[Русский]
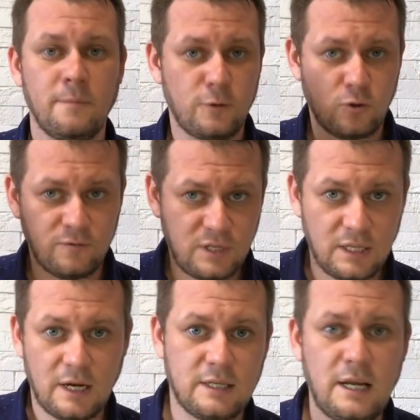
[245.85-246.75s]
Причем все
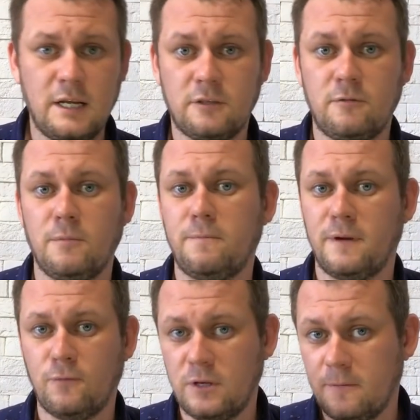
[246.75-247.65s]
доказательства мы
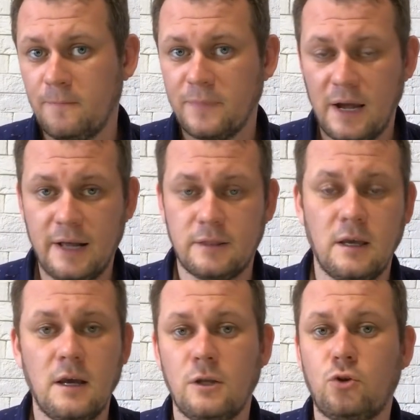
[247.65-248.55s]
приводим от
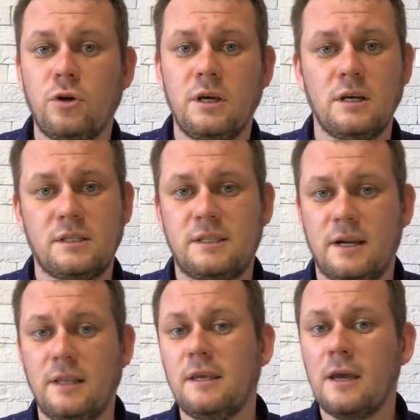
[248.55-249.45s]
той
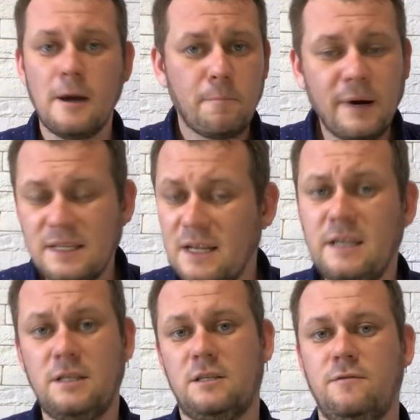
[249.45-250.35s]
страны.
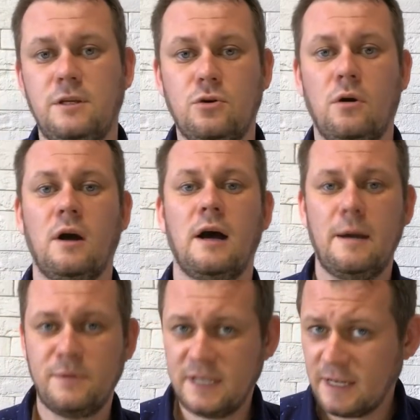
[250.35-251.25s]
Поделитесь видео,
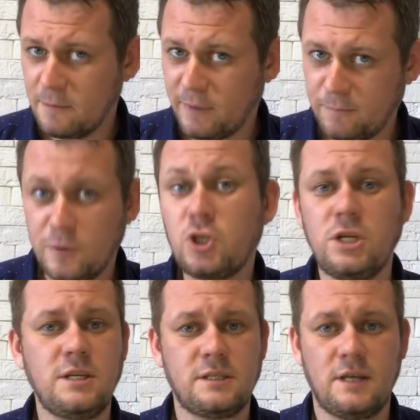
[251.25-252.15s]
обязательно
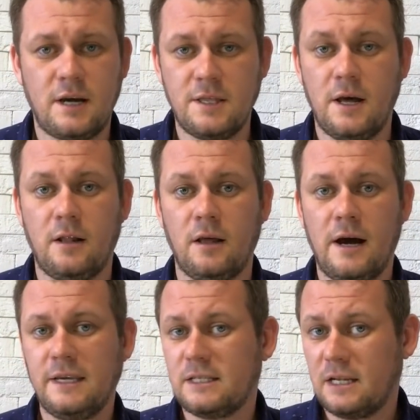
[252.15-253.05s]
подпишитесь на канал.
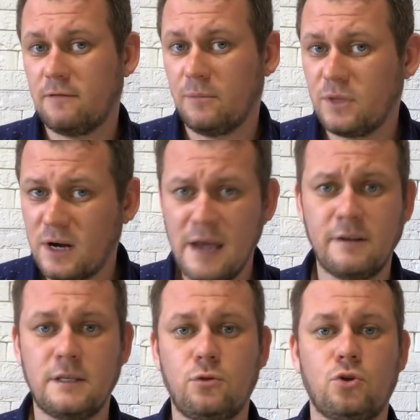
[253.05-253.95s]
А если вам
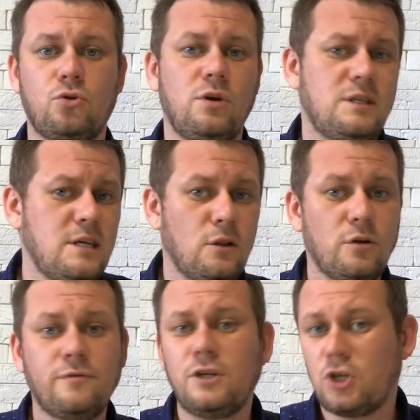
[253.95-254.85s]
нравится то, что я
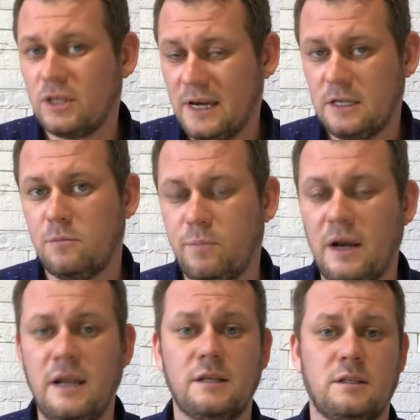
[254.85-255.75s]
делаю, вы считаете
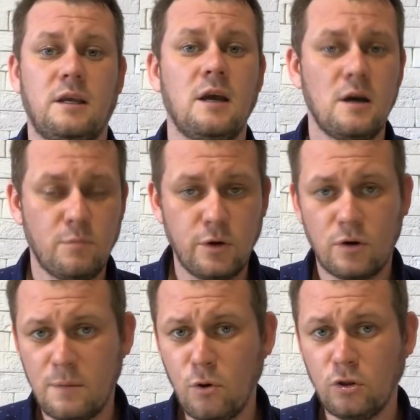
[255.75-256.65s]
полезной мою
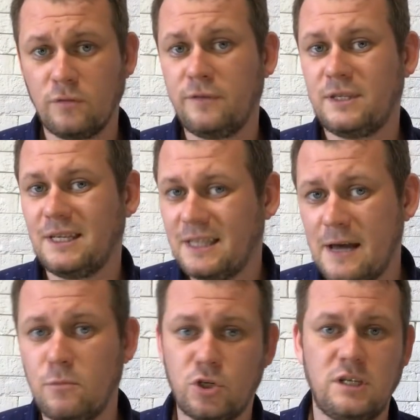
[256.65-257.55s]
работу, вы
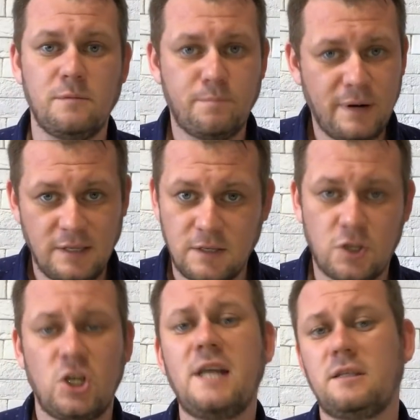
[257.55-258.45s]
всегда можете
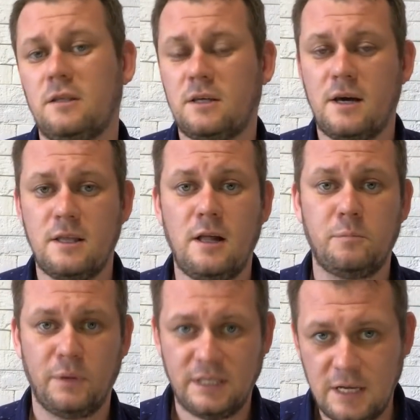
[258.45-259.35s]
поддержать этот
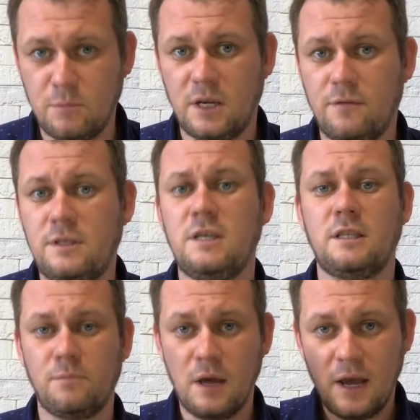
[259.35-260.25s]
канал по тем
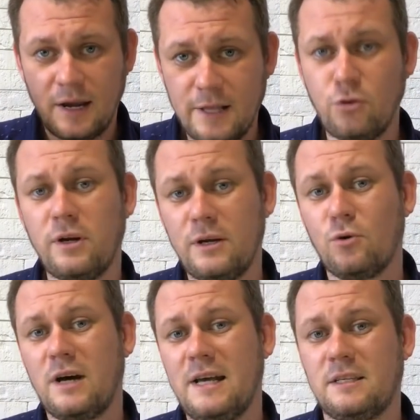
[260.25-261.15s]
реквизитам, которые
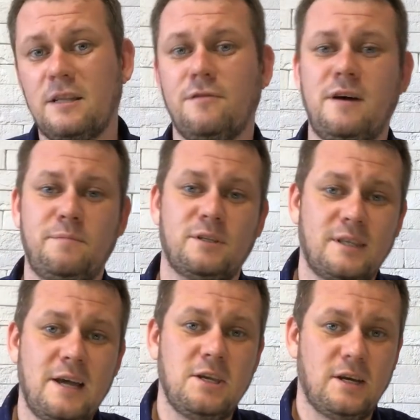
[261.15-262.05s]
указаны в
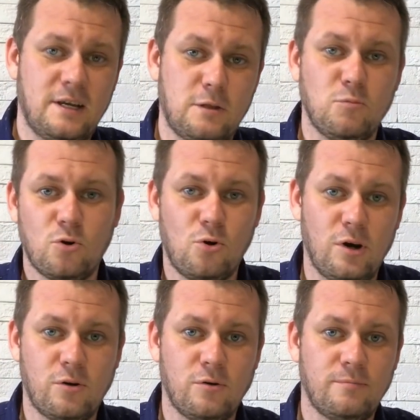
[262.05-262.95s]
описании к этому
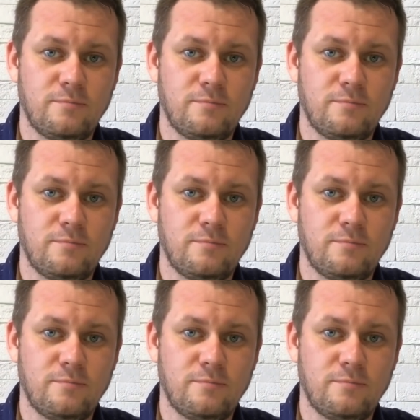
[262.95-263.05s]
ролику.